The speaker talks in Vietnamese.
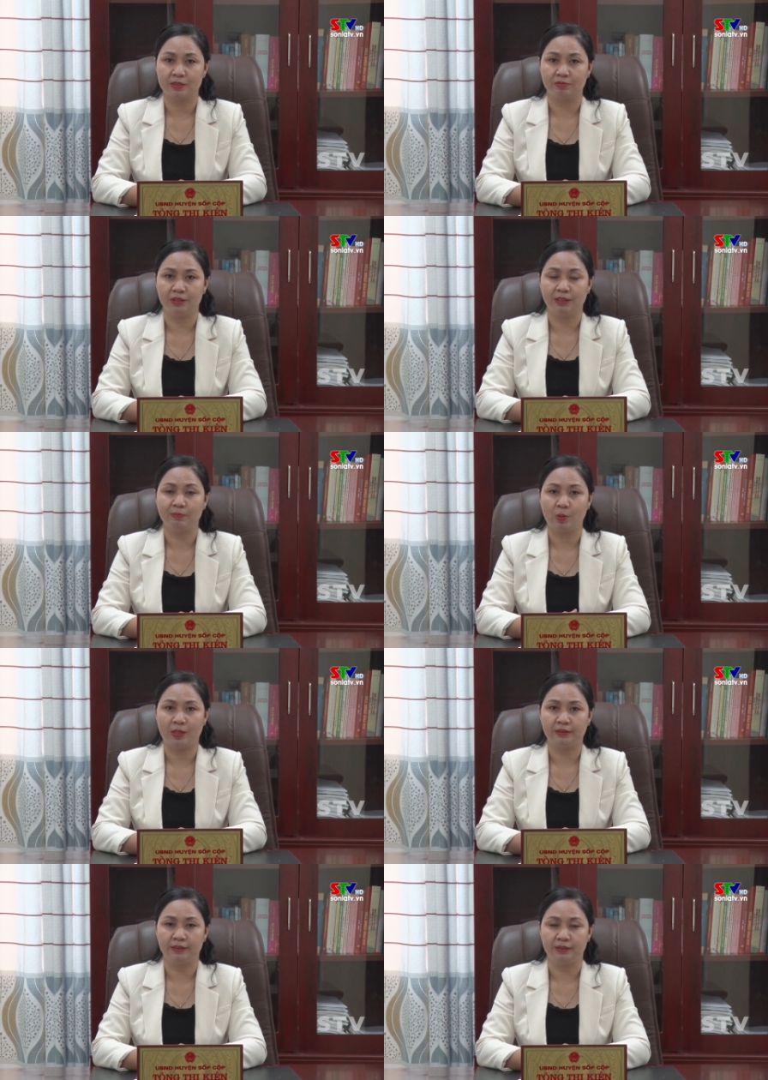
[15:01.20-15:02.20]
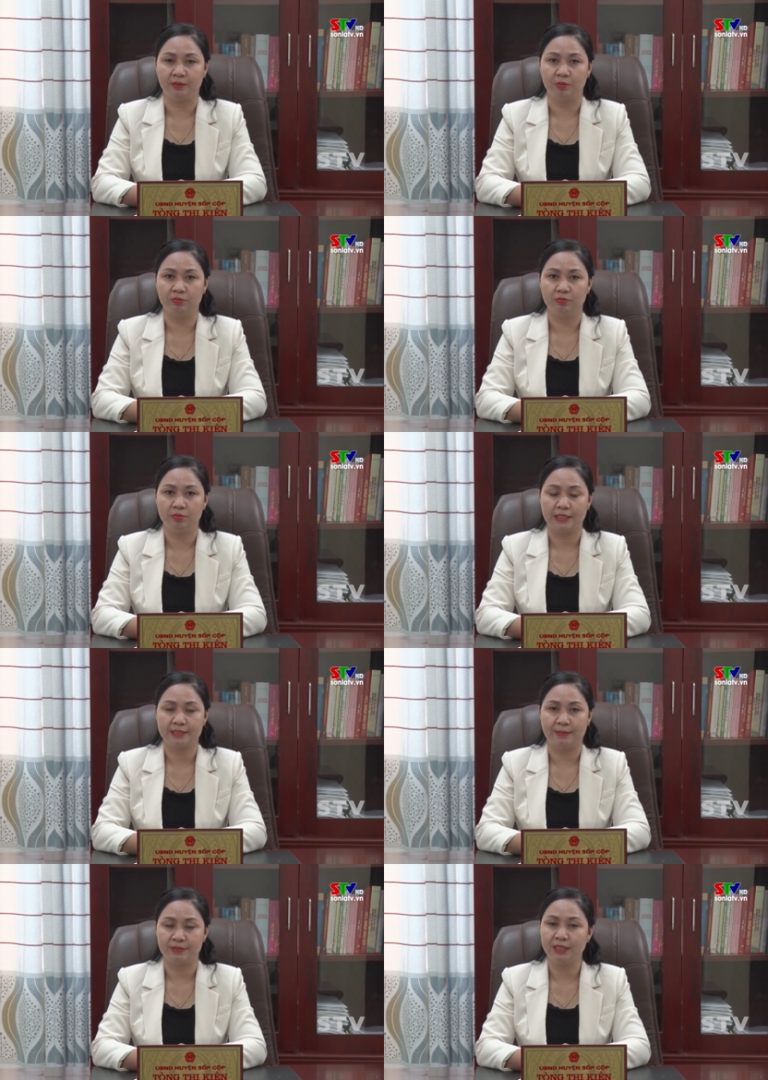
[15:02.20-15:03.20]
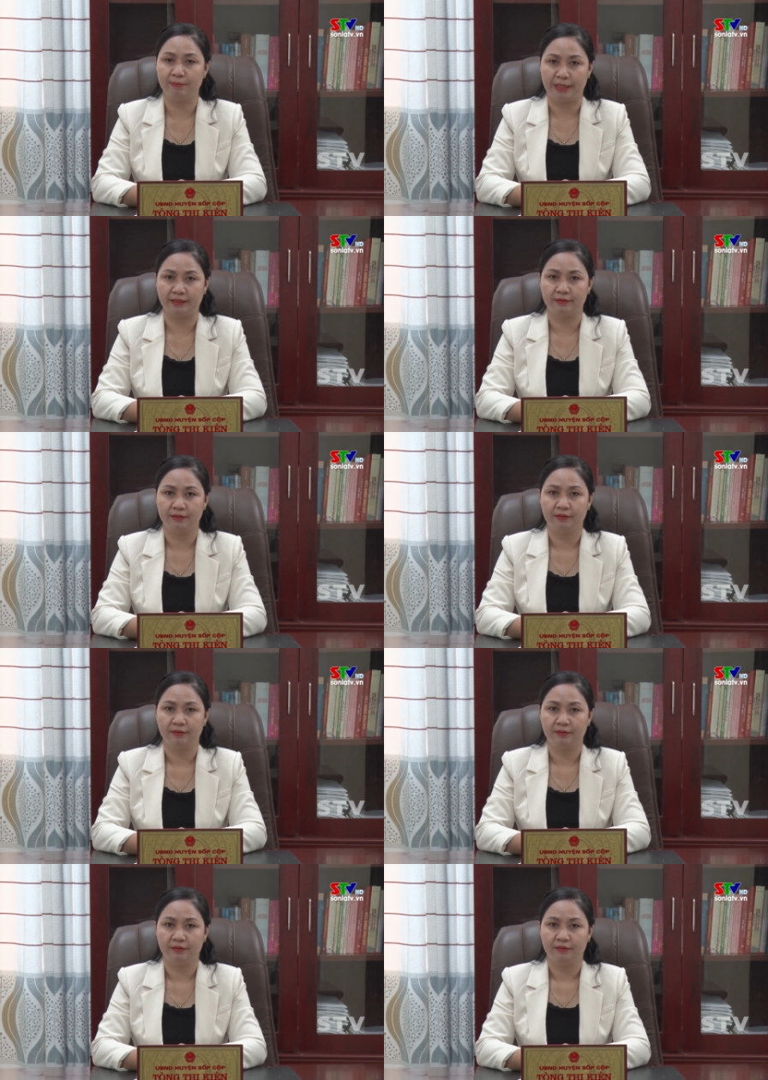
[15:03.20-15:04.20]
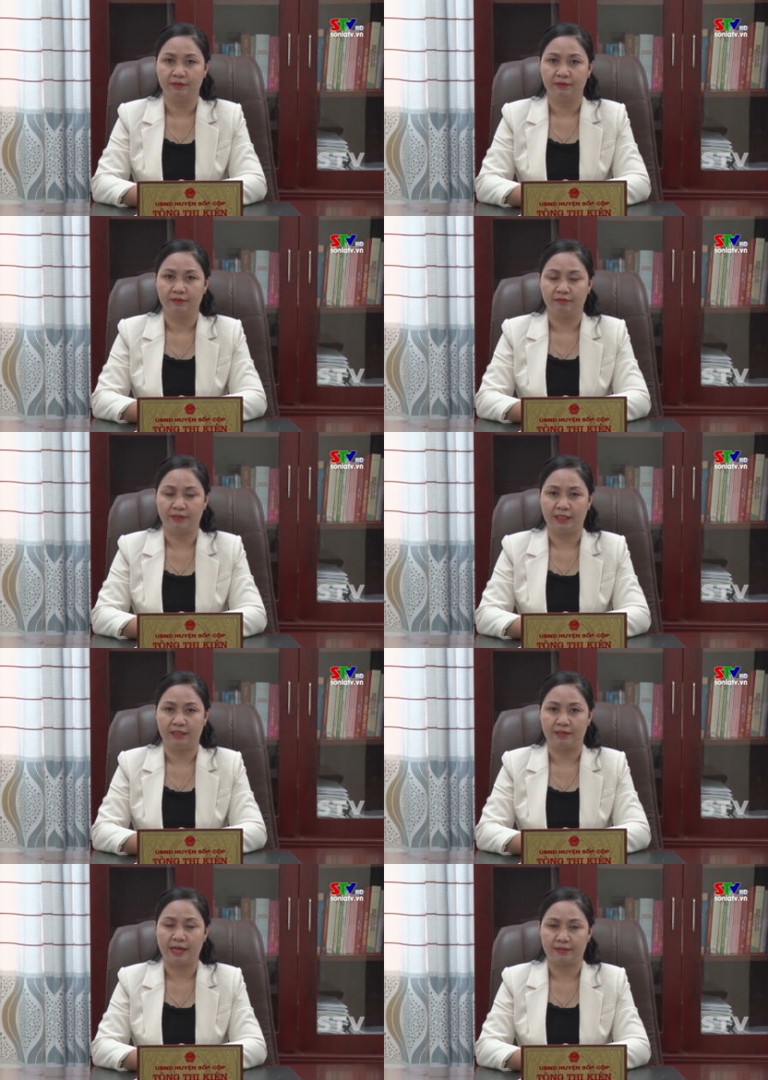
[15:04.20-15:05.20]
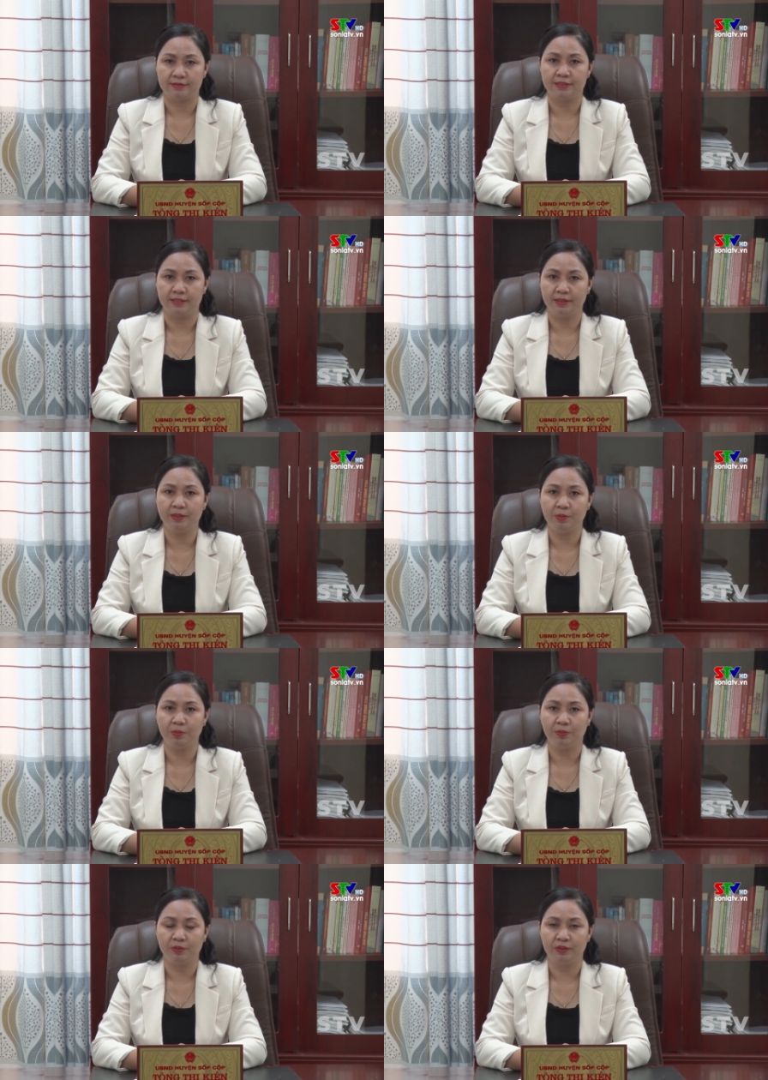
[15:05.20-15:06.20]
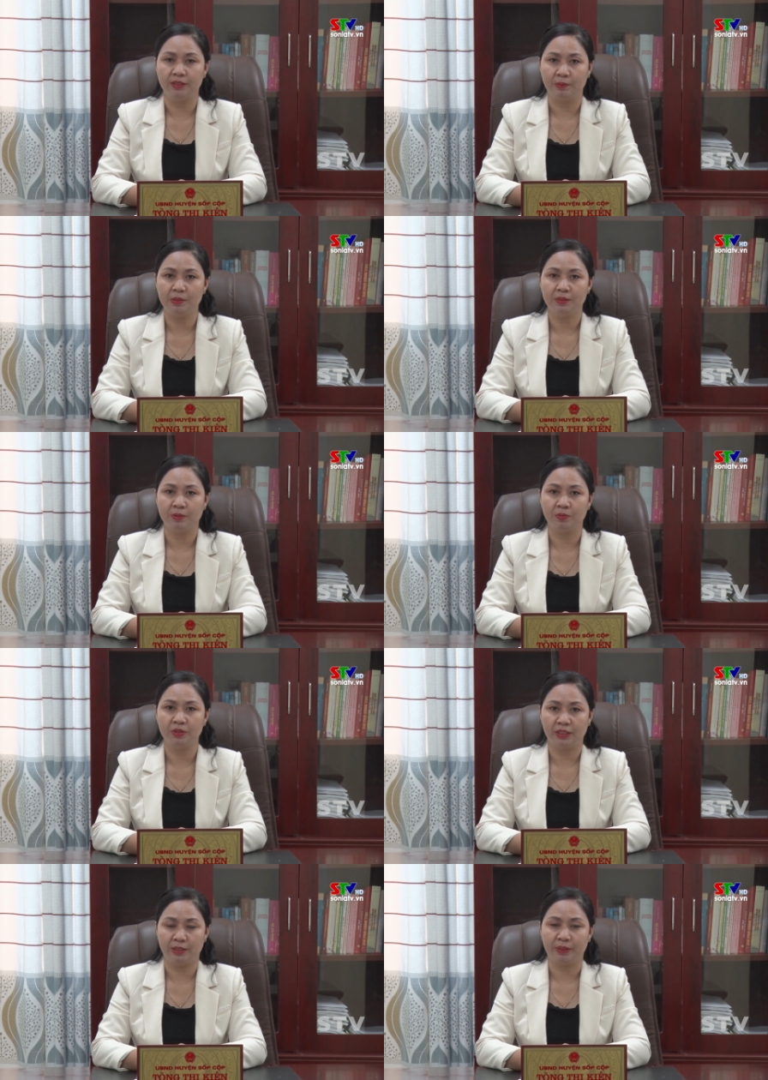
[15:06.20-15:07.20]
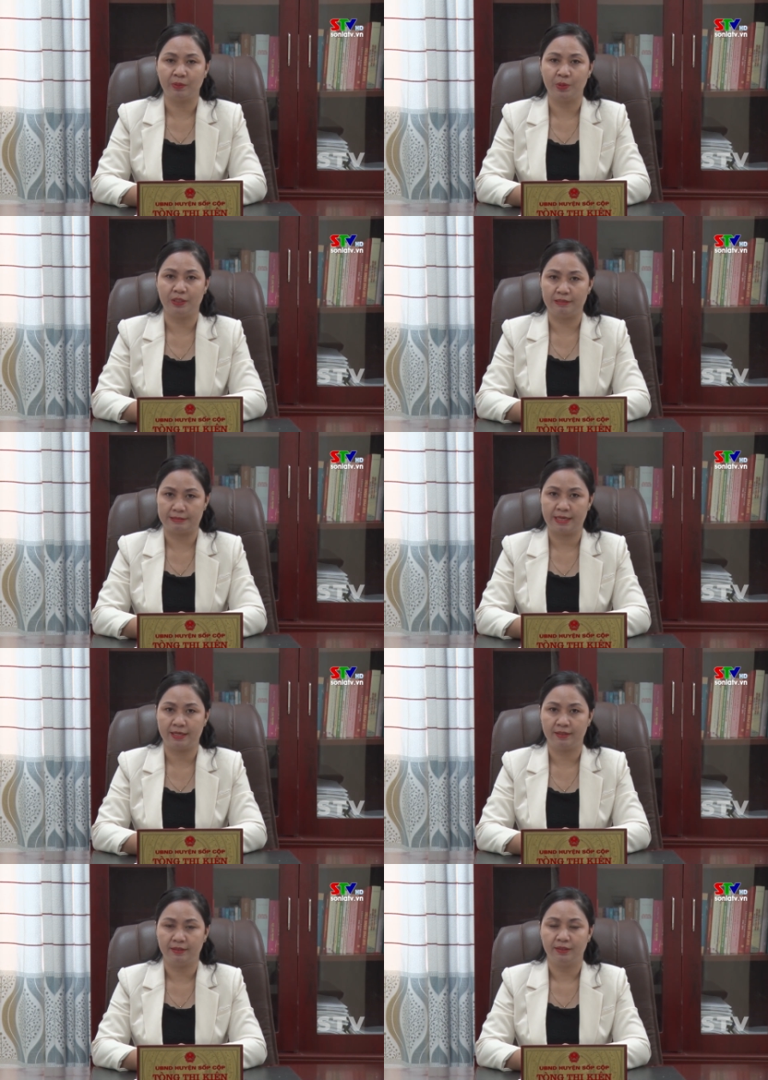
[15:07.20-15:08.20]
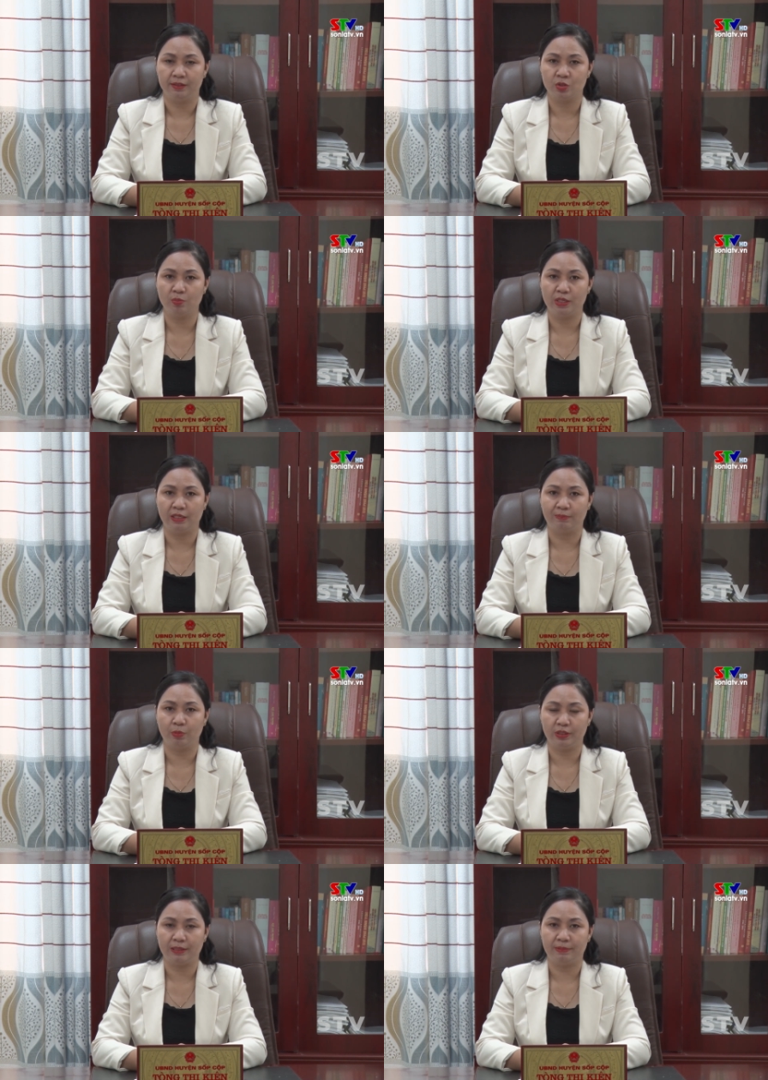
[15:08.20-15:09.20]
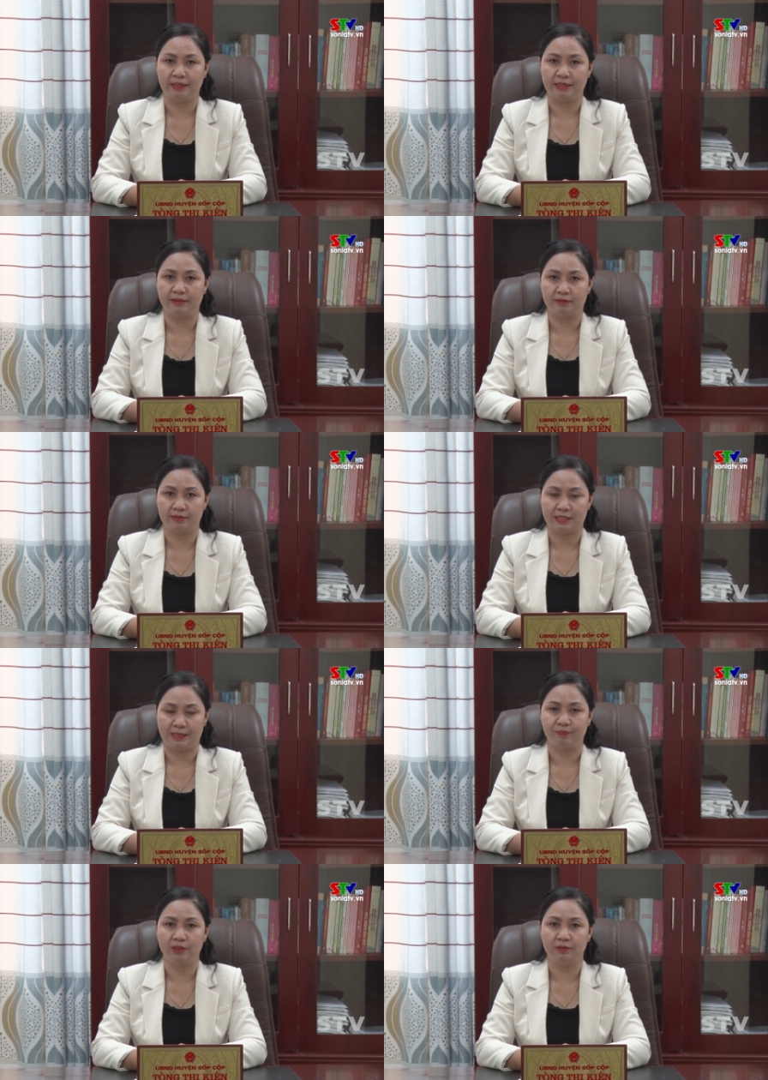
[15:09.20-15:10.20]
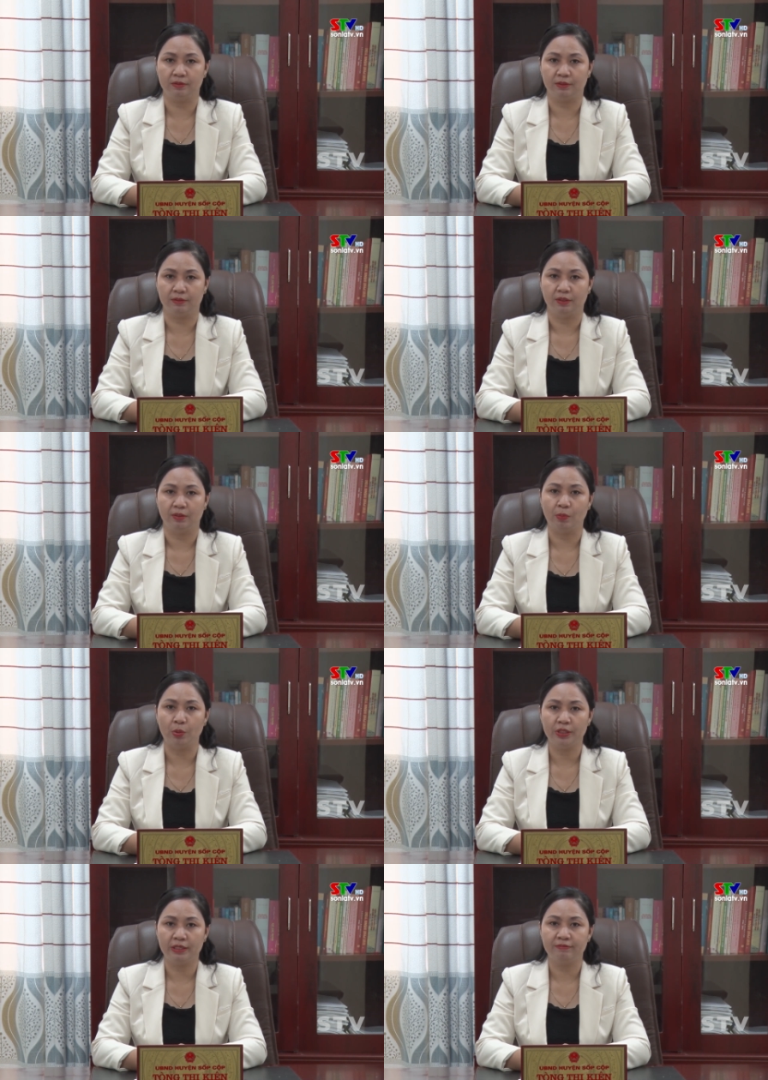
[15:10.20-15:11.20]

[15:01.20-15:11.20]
trong những năm qua thì cũng đã giảm rất là mạnh và đạt chỉ tiêu nghị quyết cũng như kế hoạch của huyện đề ra trung bình là mỗi năm là giảm từ 4 đến